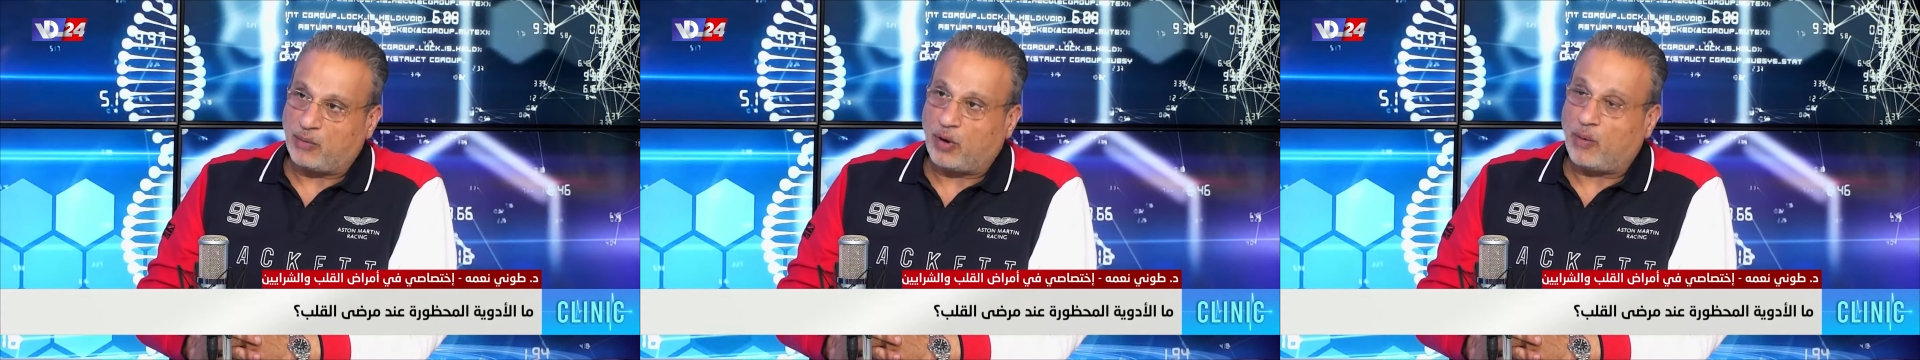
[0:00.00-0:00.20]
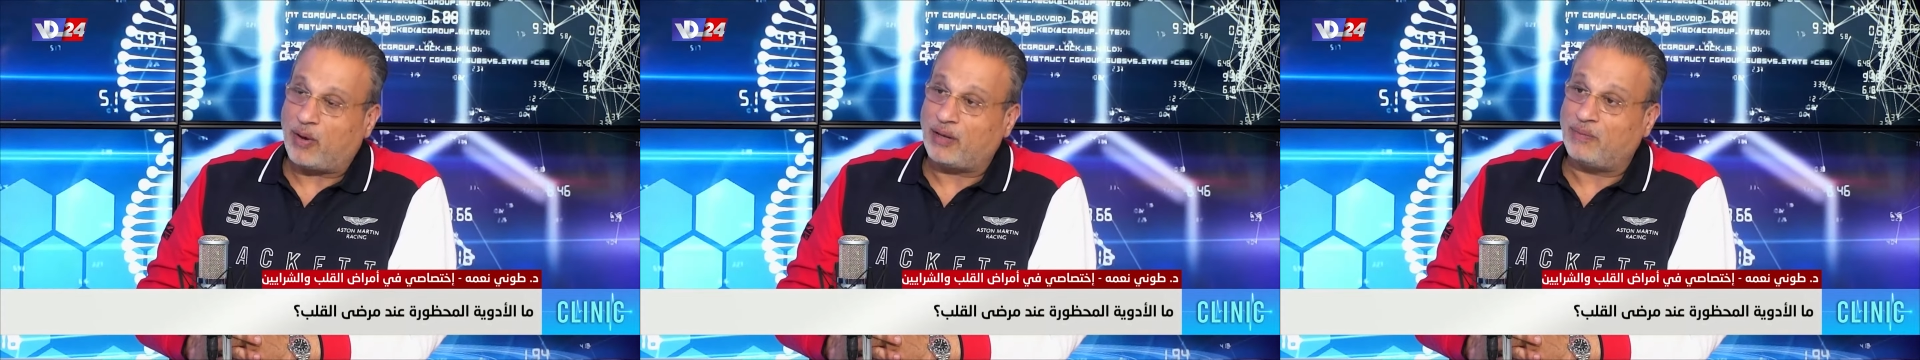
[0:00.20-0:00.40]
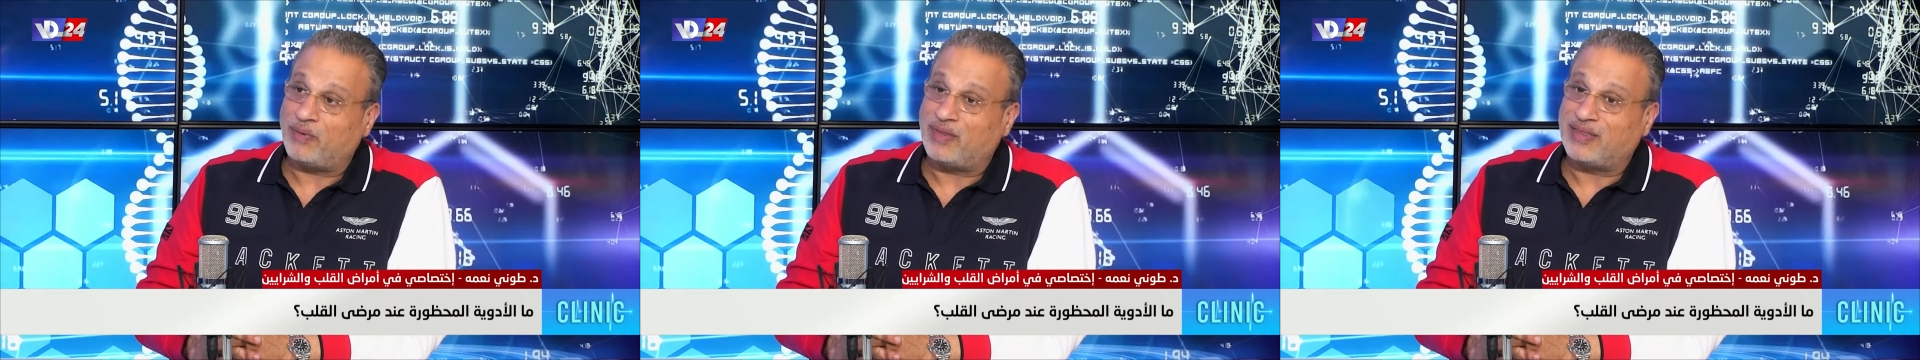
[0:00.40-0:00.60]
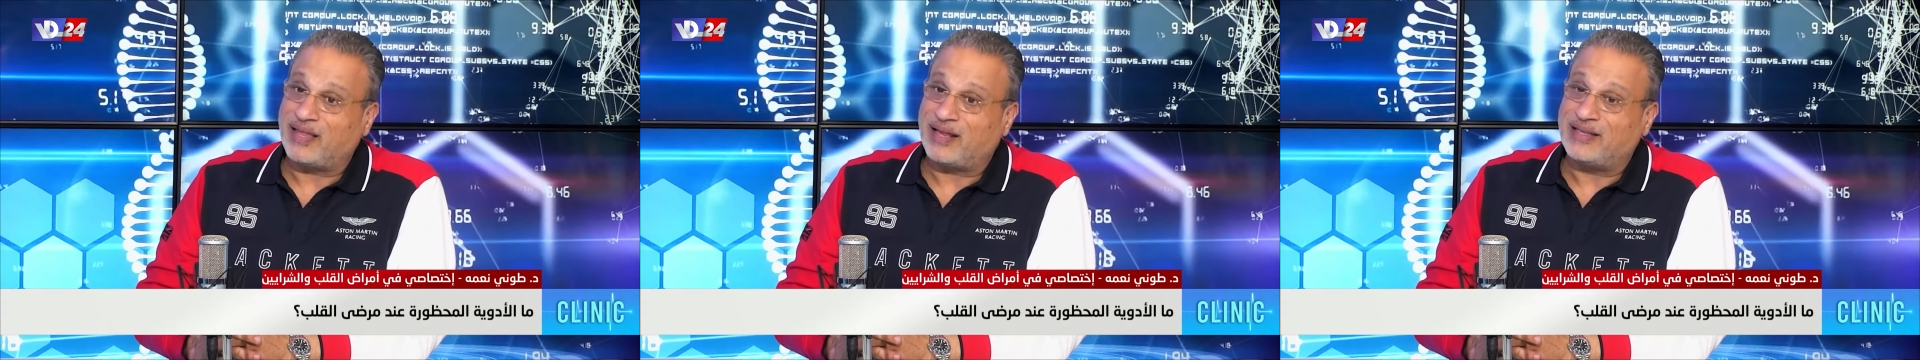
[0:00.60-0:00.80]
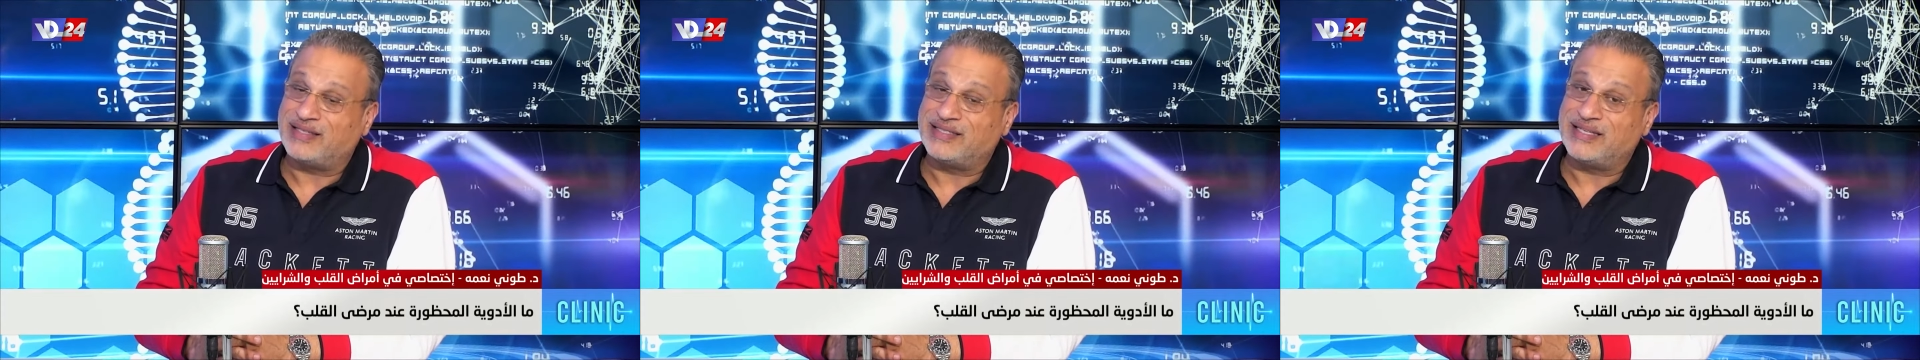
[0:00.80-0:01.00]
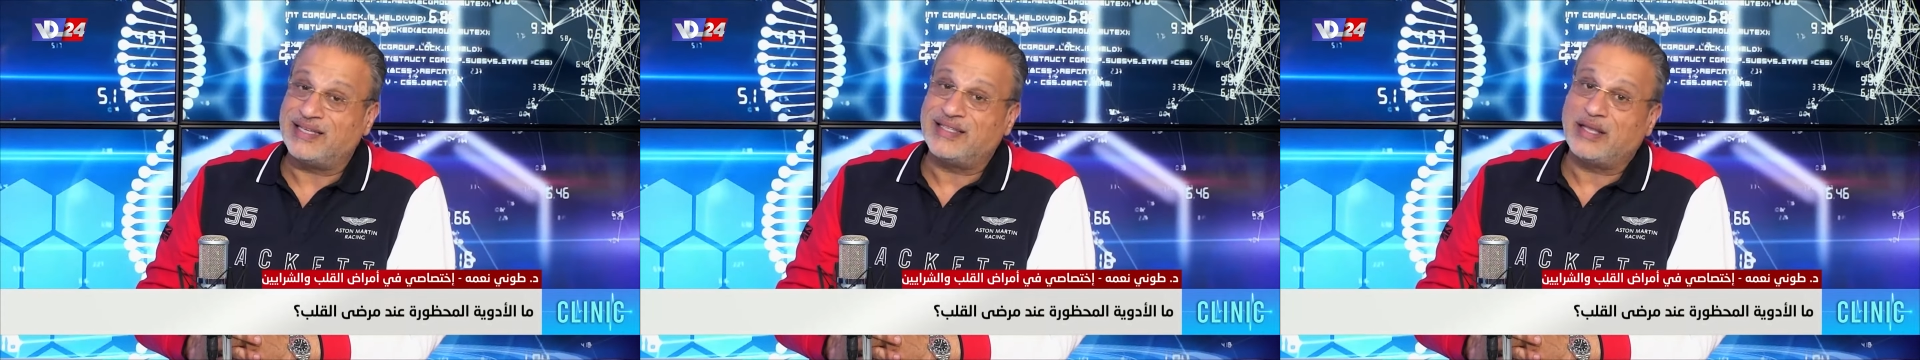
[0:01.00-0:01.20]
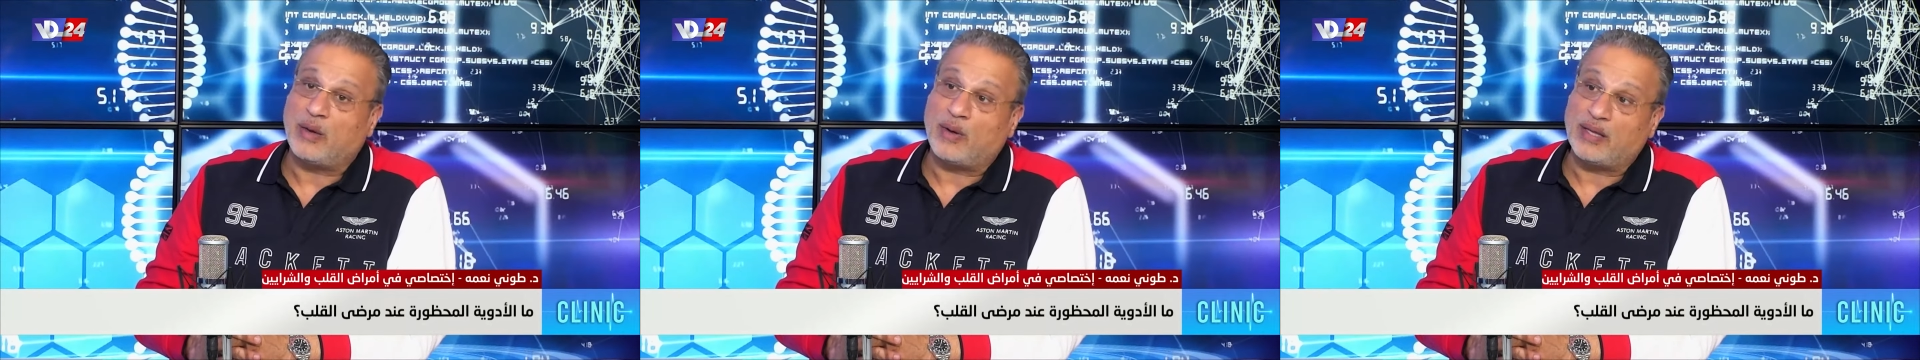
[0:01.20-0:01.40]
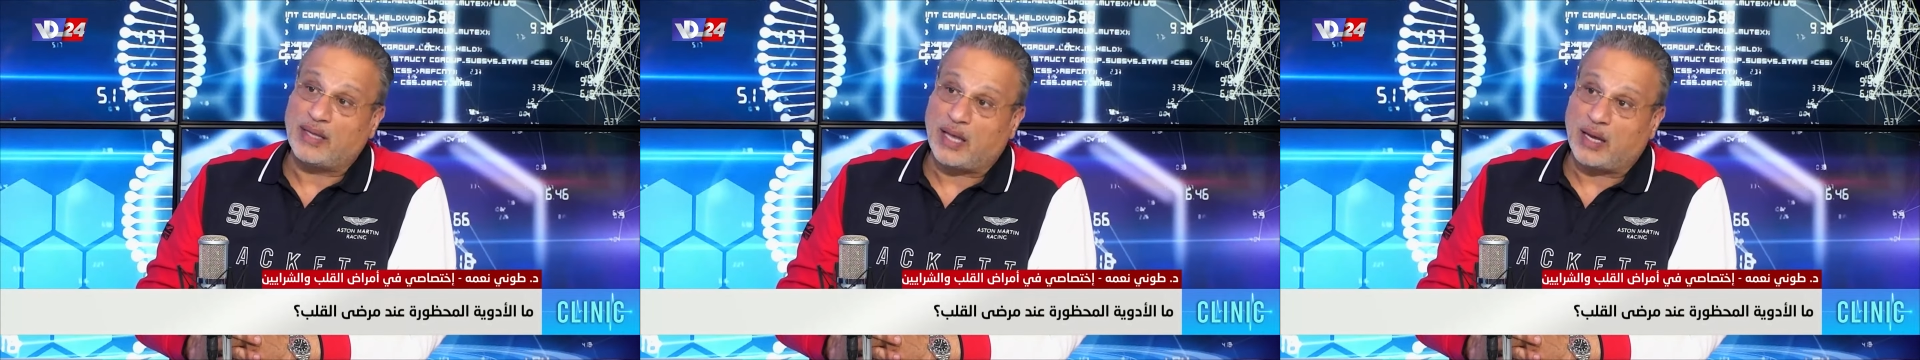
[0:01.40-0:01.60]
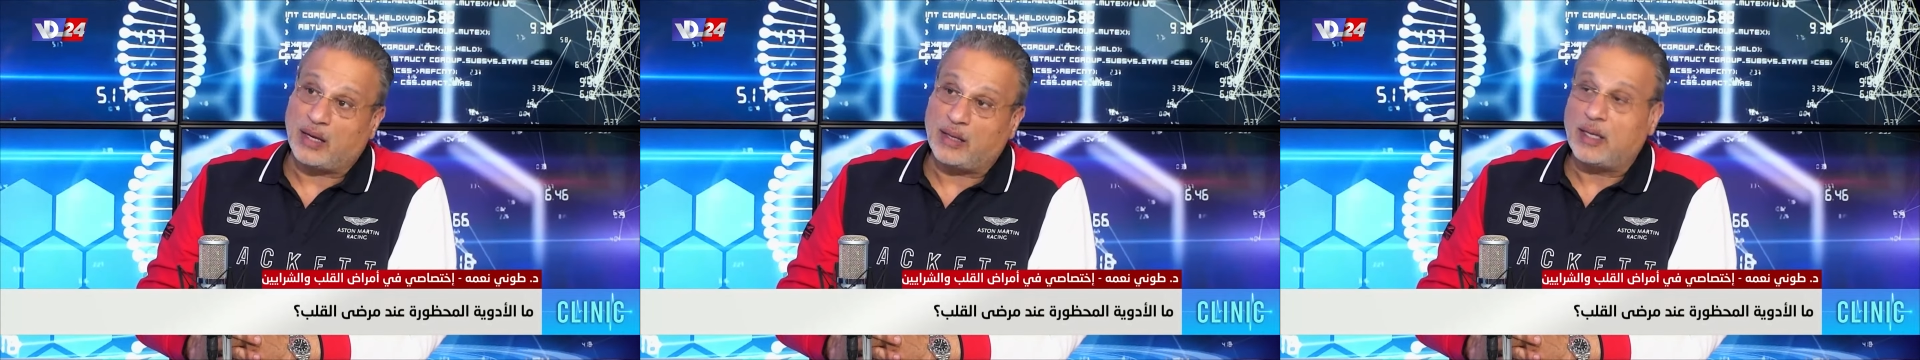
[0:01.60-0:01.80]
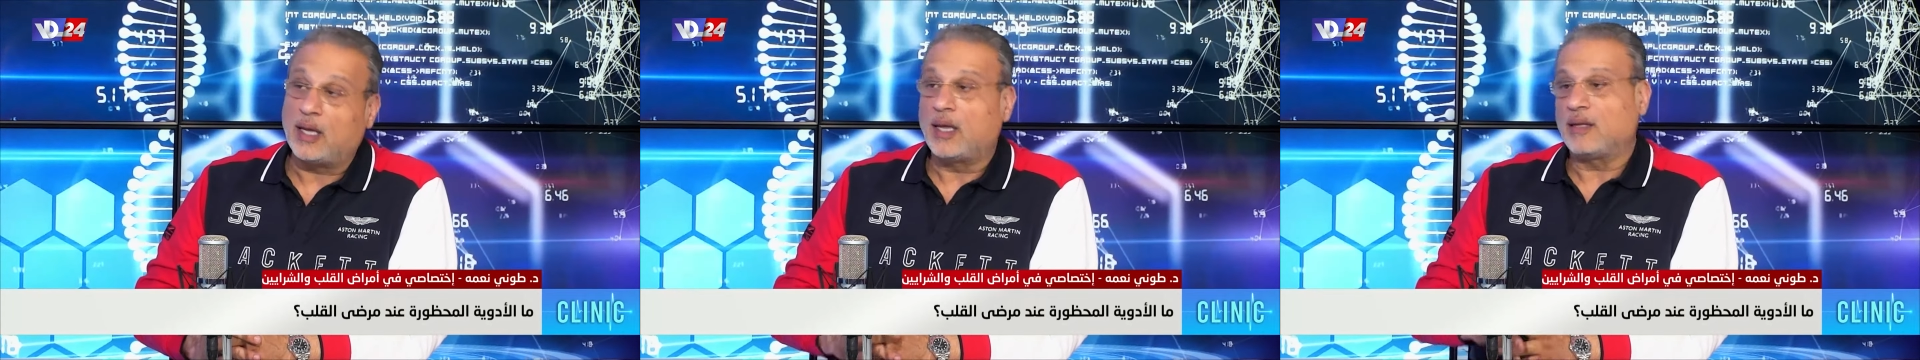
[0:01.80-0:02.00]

اوقات نضطر نزيد دواء الضغط